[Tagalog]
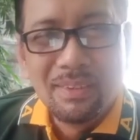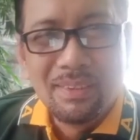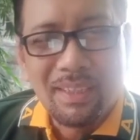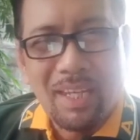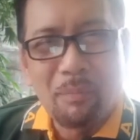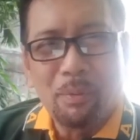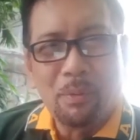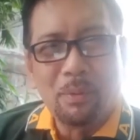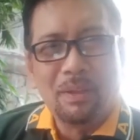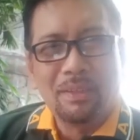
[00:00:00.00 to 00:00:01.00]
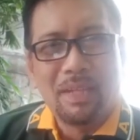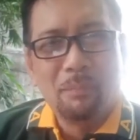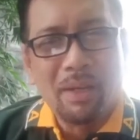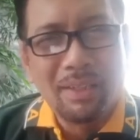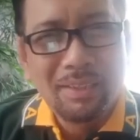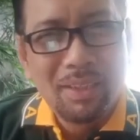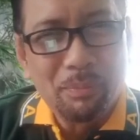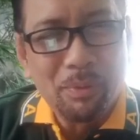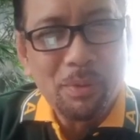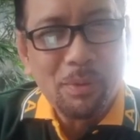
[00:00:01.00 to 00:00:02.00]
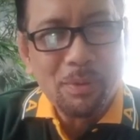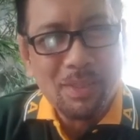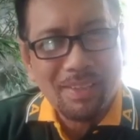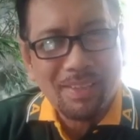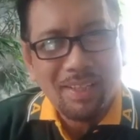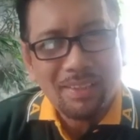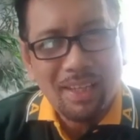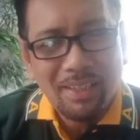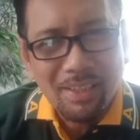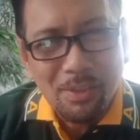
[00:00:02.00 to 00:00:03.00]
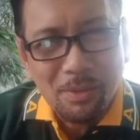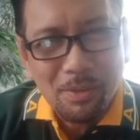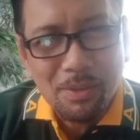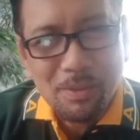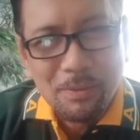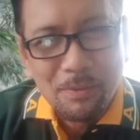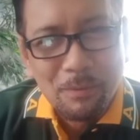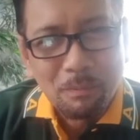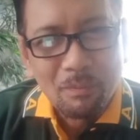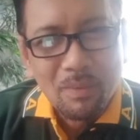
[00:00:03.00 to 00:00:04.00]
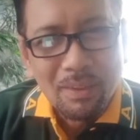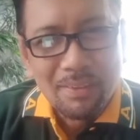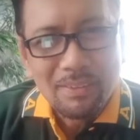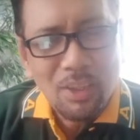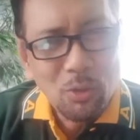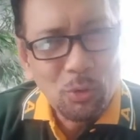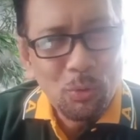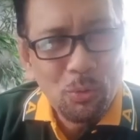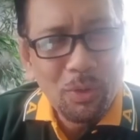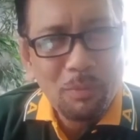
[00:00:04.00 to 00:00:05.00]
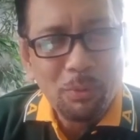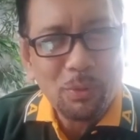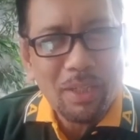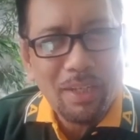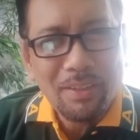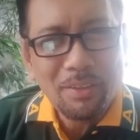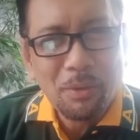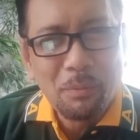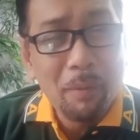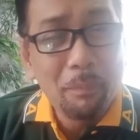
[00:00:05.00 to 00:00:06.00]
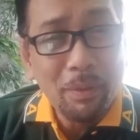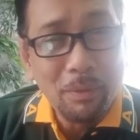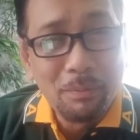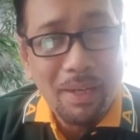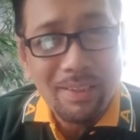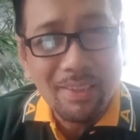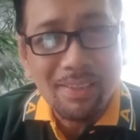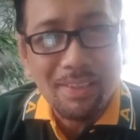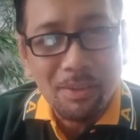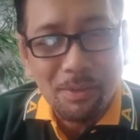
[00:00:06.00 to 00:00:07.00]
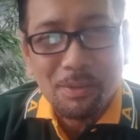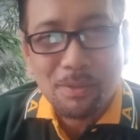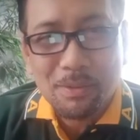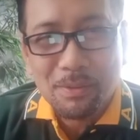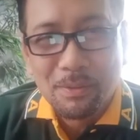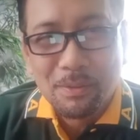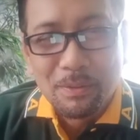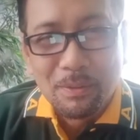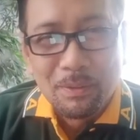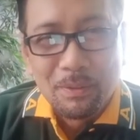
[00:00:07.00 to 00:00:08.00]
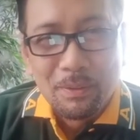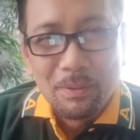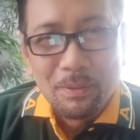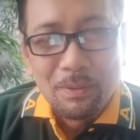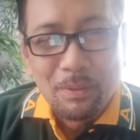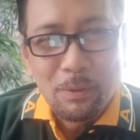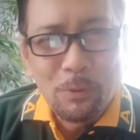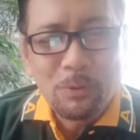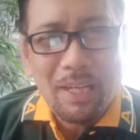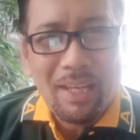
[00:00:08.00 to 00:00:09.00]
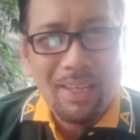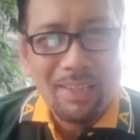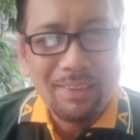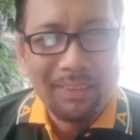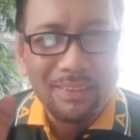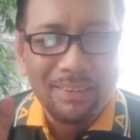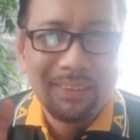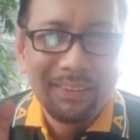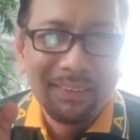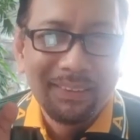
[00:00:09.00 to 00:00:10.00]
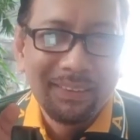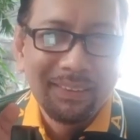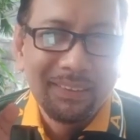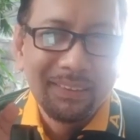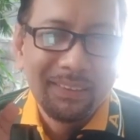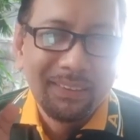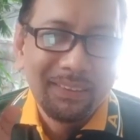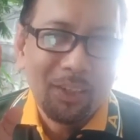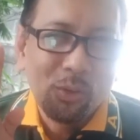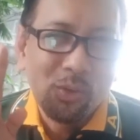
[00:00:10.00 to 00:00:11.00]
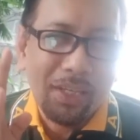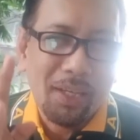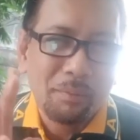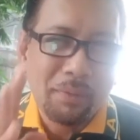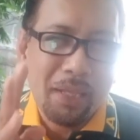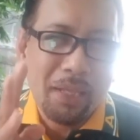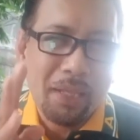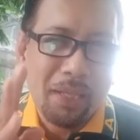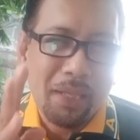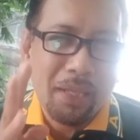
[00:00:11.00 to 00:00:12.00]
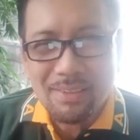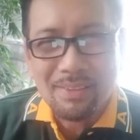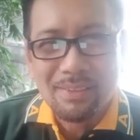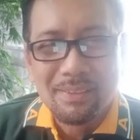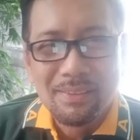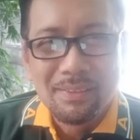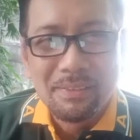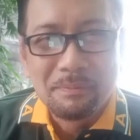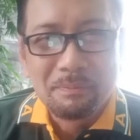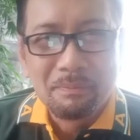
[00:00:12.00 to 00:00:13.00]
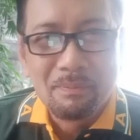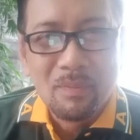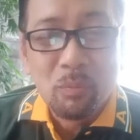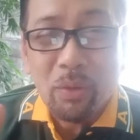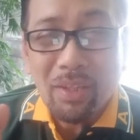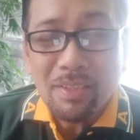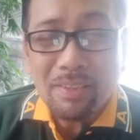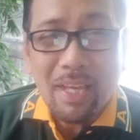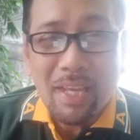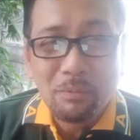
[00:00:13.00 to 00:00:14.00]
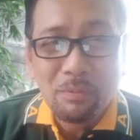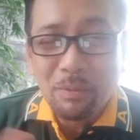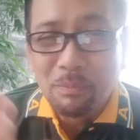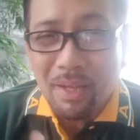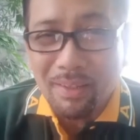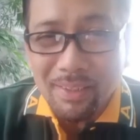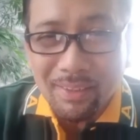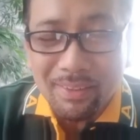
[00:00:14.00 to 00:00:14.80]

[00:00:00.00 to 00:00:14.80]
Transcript: Kaya po, ang napakaganda po sa salita ng Diyos, tinutulungan po tayo nito makapanumbalik sa Diyos. Yung daan na kung saan tayo ay nali, pwede tayong manumbalik